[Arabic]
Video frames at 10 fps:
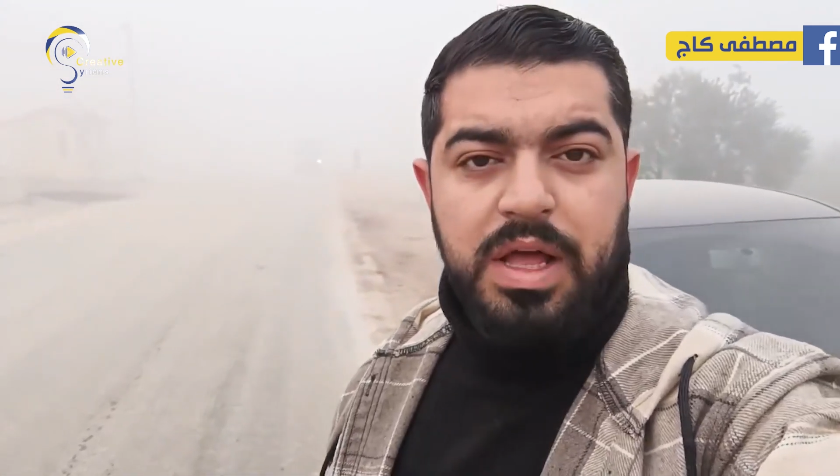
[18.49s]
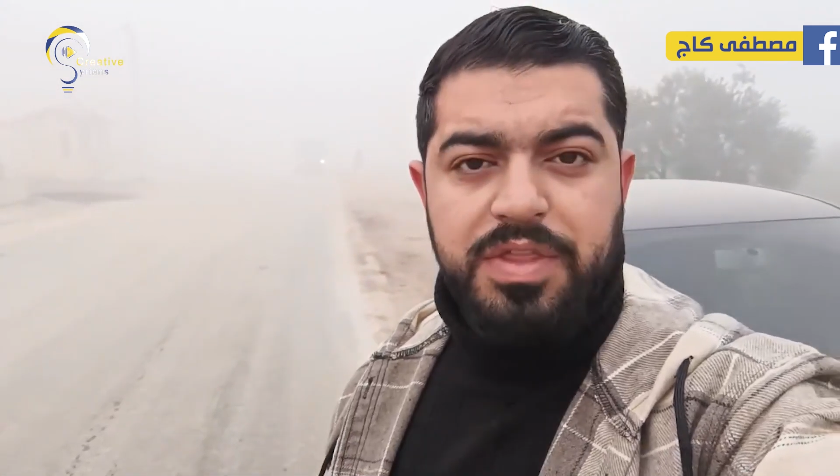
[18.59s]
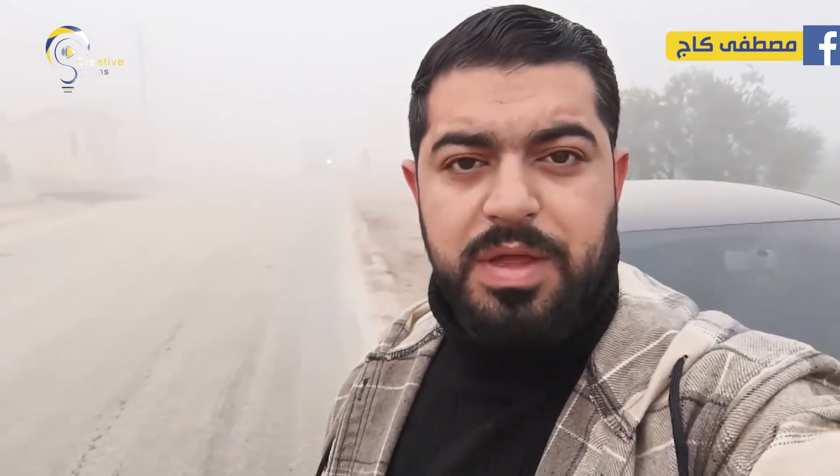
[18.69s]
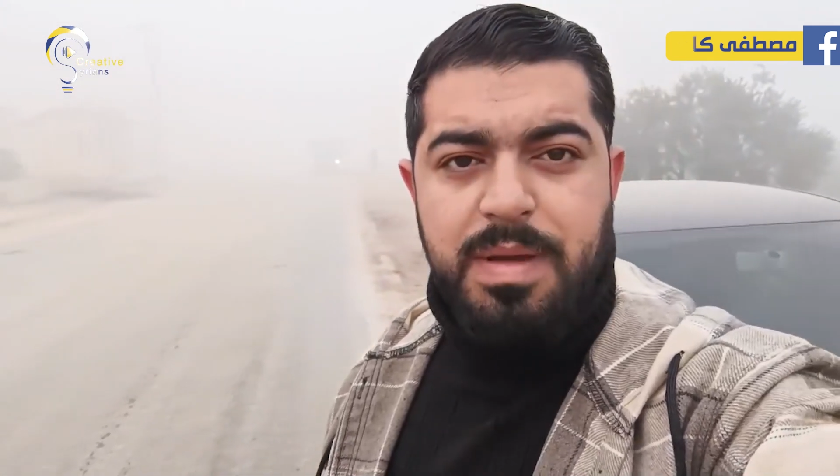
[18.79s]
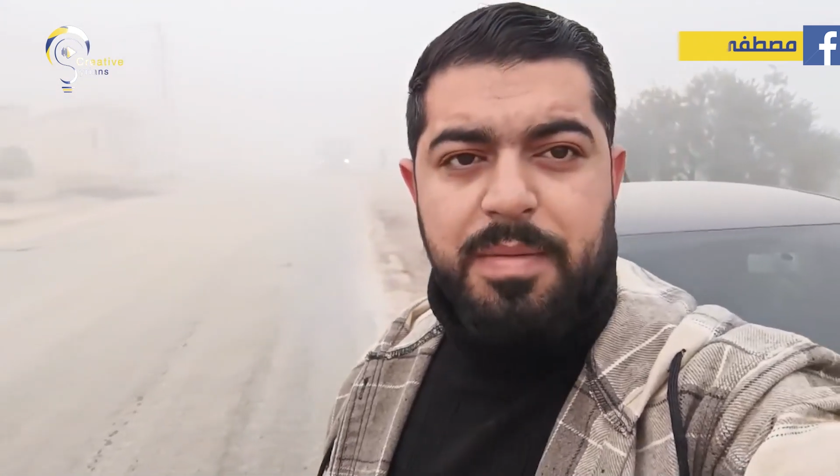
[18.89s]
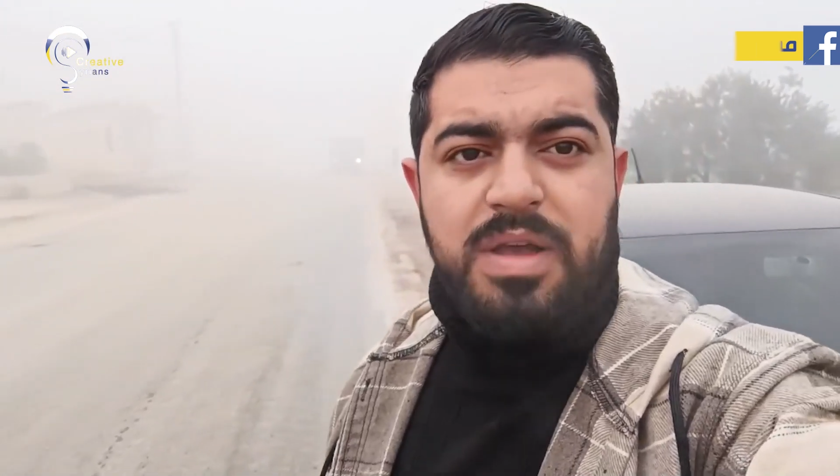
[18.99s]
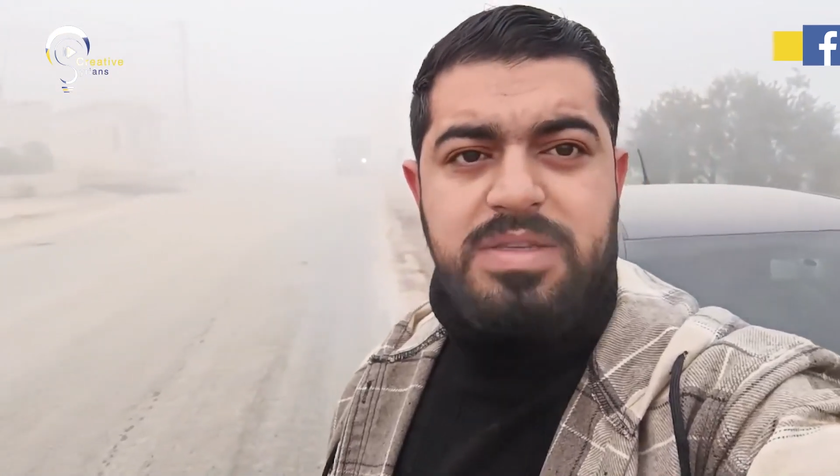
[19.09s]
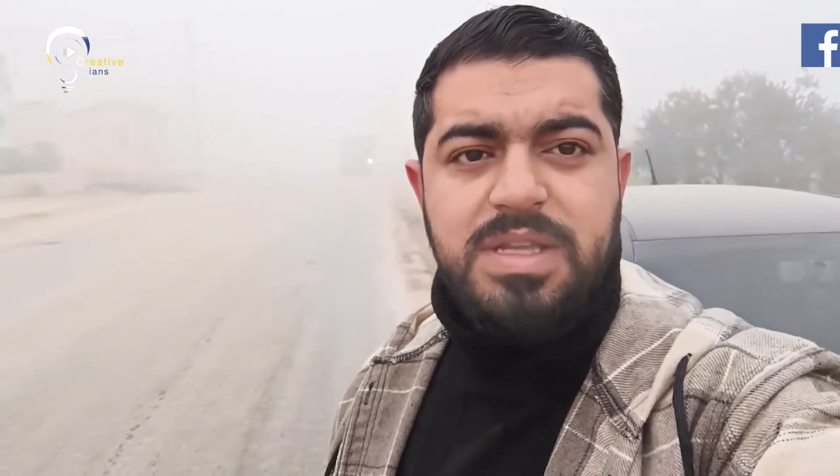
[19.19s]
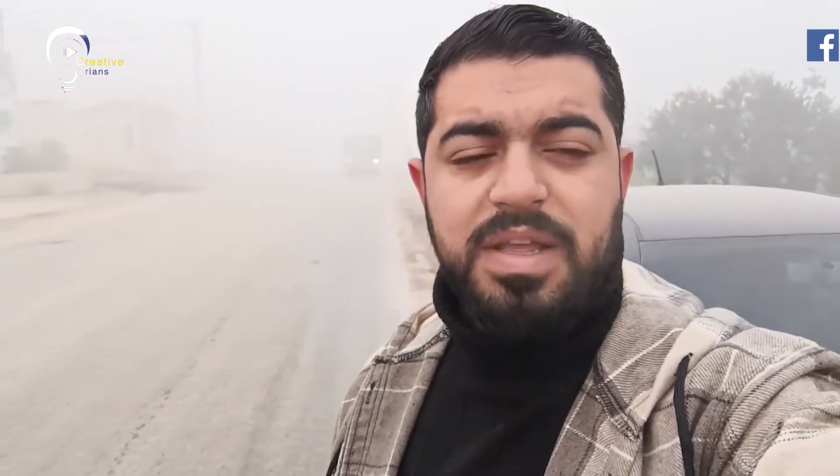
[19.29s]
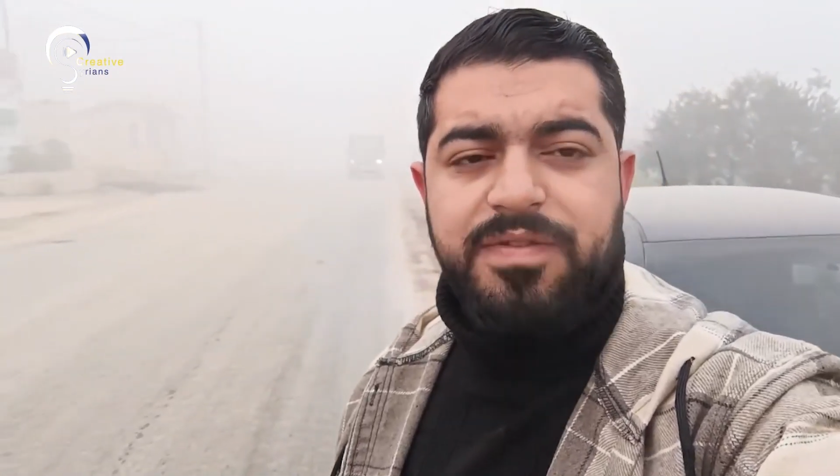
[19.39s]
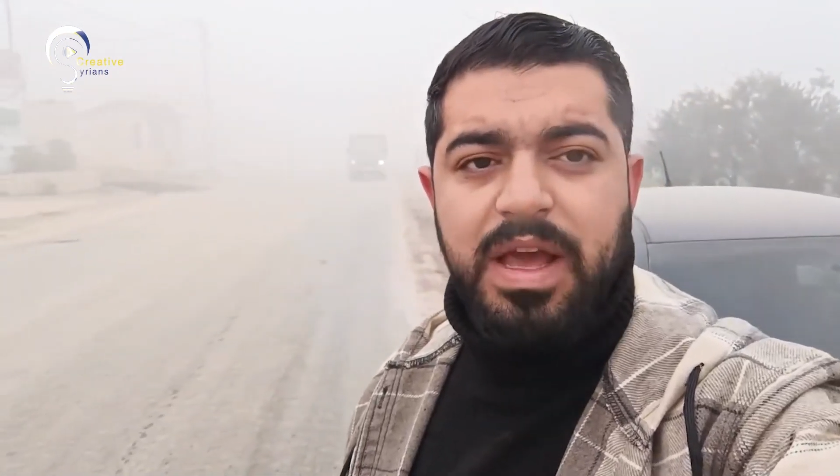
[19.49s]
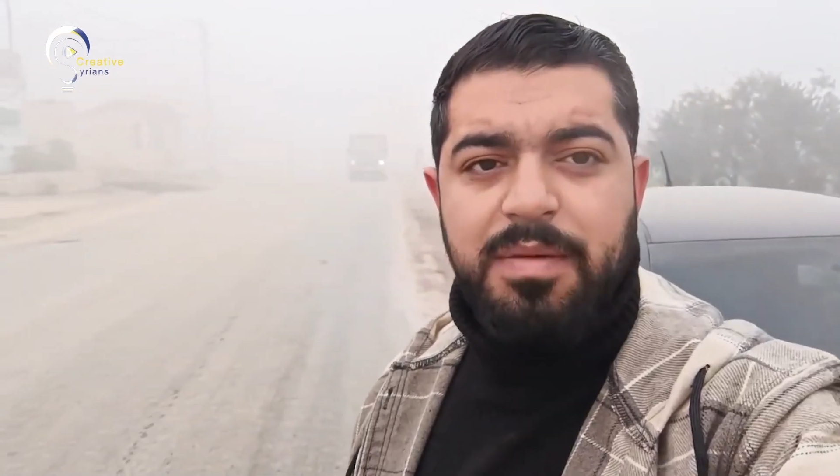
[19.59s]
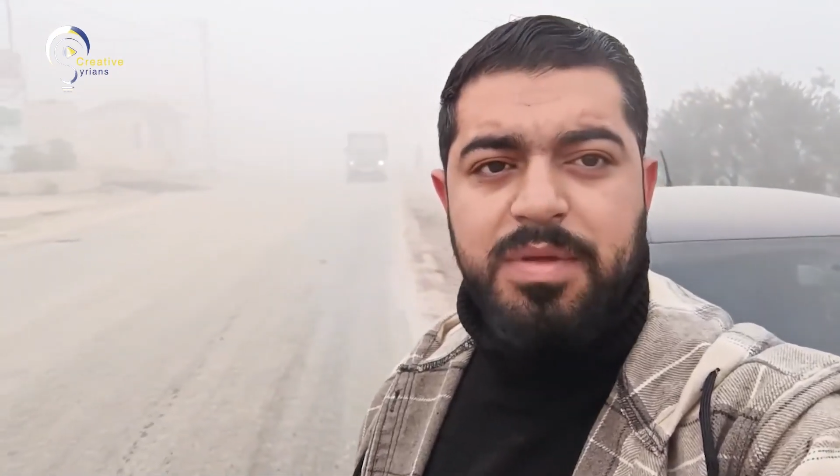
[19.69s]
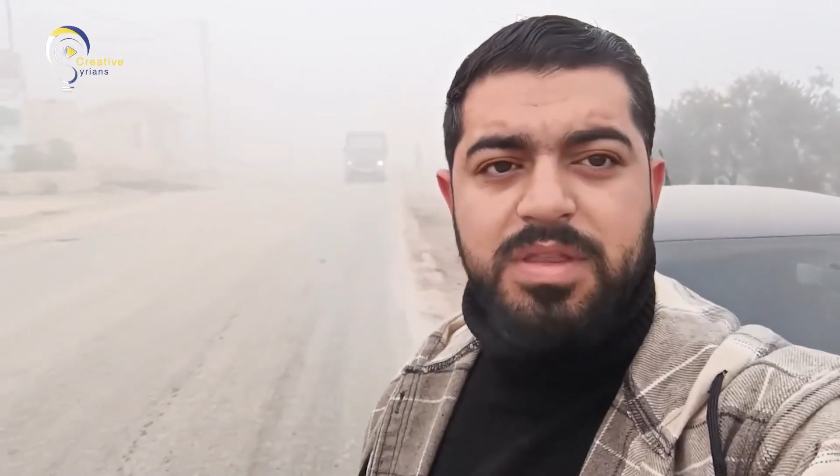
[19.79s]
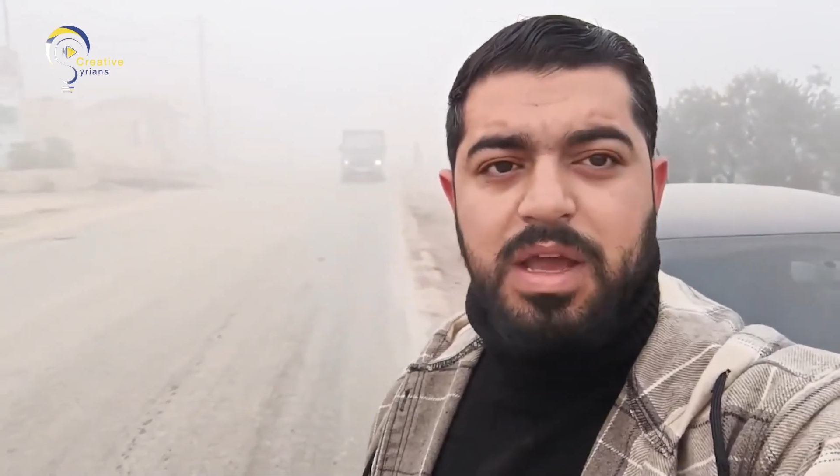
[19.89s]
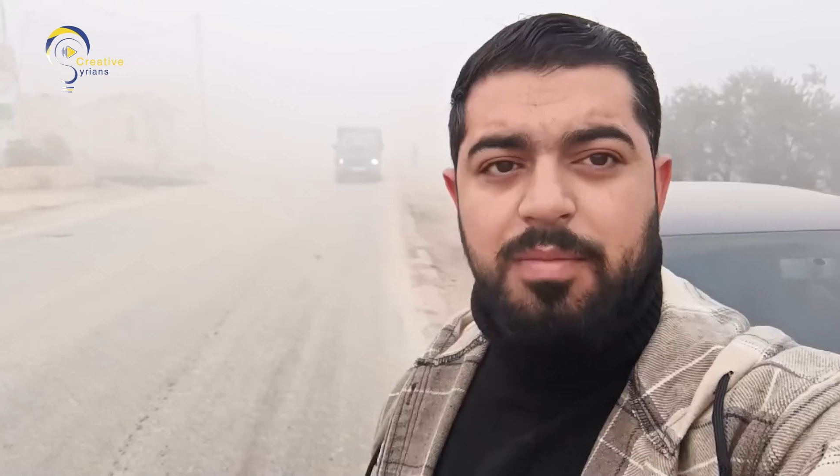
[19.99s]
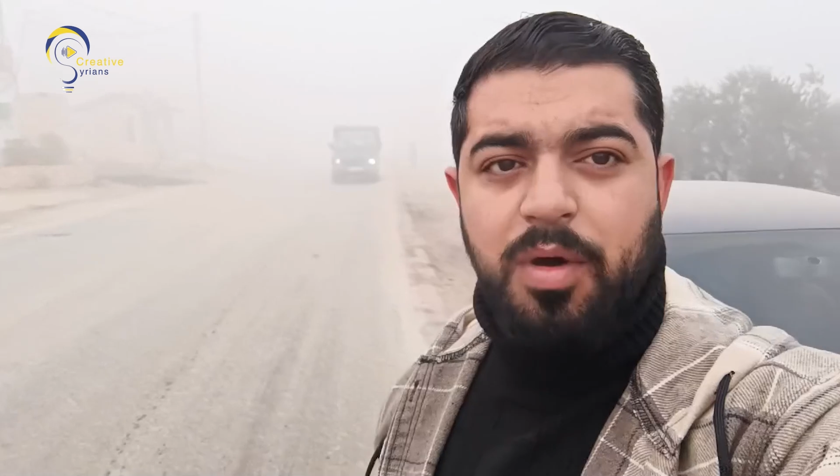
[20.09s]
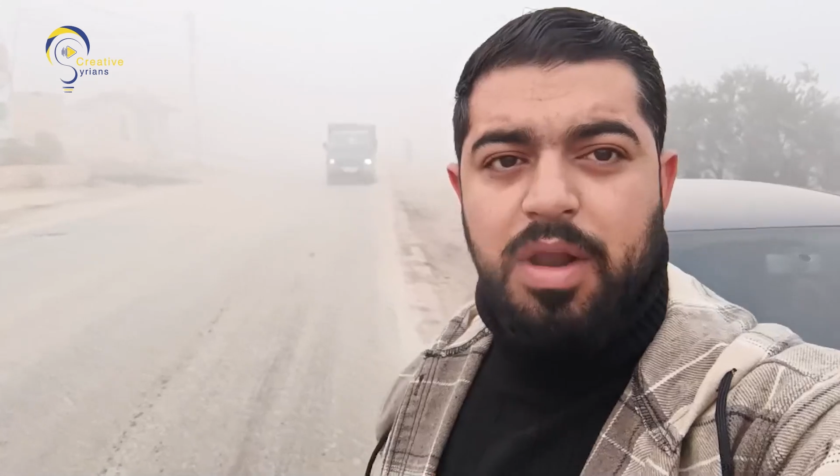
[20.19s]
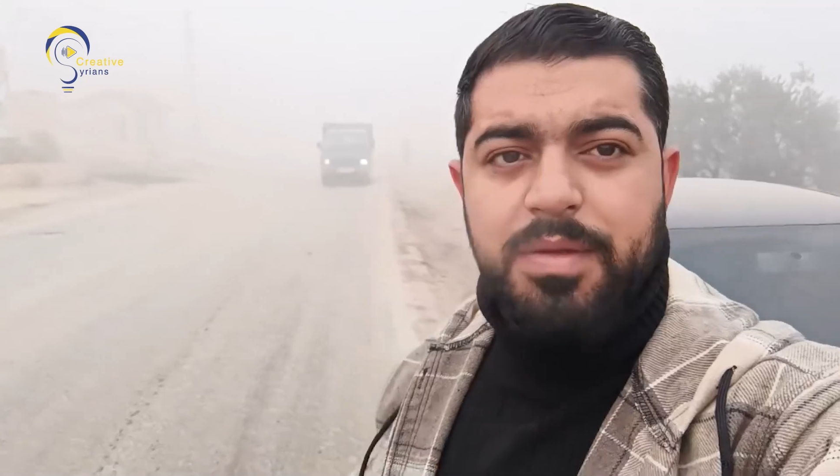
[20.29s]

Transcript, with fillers: الضباب خاصه في المنطقه المحرمه